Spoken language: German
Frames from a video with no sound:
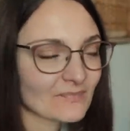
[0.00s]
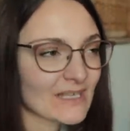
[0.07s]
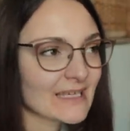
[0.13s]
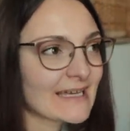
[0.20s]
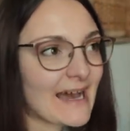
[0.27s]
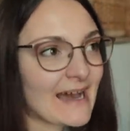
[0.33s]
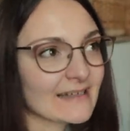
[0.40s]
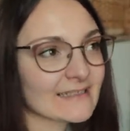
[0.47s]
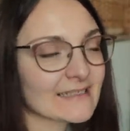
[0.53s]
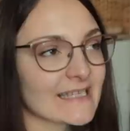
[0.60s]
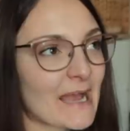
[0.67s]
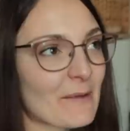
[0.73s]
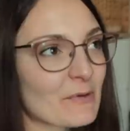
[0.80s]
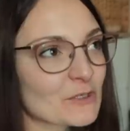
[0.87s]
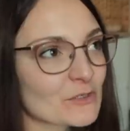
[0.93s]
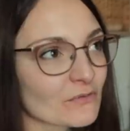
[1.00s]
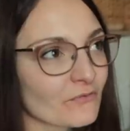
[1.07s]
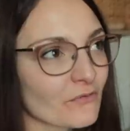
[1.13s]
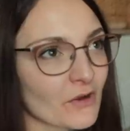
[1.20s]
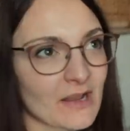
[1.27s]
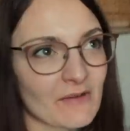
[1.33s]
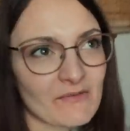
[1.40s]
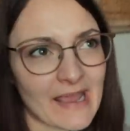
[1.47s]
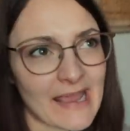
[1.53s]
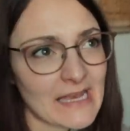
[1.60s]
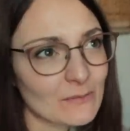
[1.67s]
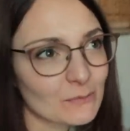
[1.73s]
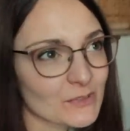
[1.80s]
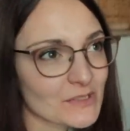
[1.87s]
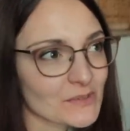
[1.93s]
Die Karten, die habe ich schon vor einer
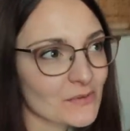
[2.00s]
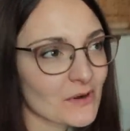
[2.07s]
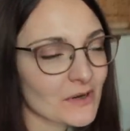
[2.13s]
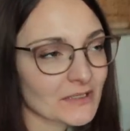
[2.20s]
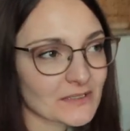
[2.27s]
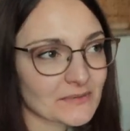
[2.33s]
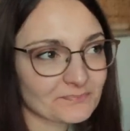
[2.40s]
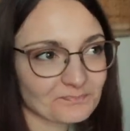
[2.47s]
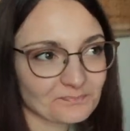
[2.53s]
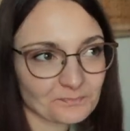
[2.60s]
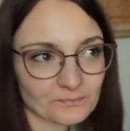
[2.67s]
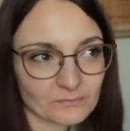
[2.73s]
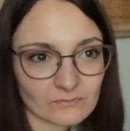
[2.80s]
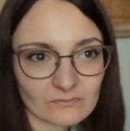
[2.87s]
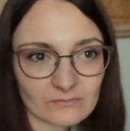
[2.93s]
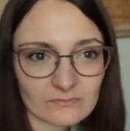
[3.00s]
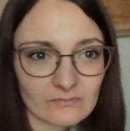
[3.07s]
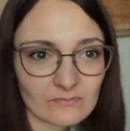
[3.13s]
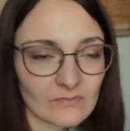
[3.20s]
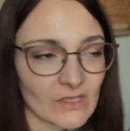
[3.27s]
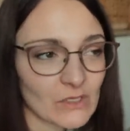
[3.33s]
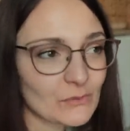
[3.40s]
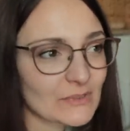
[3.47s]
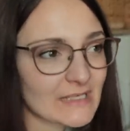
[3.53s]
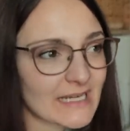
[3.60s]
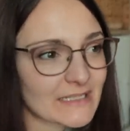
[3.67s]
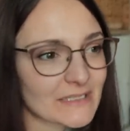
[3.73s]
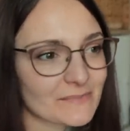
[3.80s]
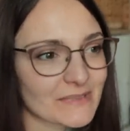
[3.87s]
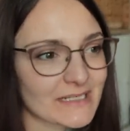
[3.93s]
Weile besorgt und
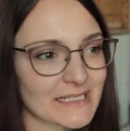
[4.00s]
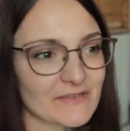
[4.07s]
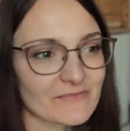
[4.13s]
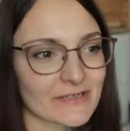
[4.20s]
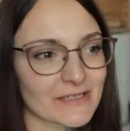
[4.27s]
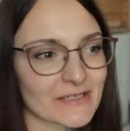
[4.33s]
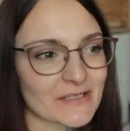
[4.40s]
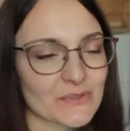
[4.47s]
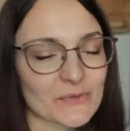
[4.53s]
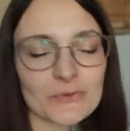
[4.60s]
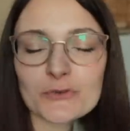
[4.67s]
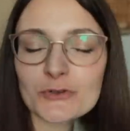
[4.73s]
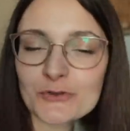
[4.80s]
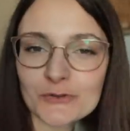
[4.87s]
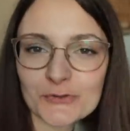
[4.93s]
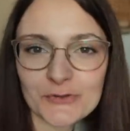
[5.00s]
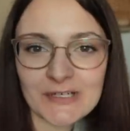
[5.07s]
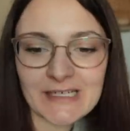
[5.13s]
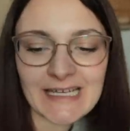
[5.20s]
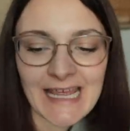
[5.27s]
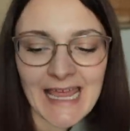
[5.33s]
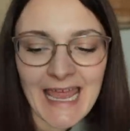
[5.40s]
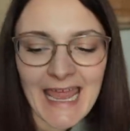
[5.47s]
dachte mir, das wäre so schön.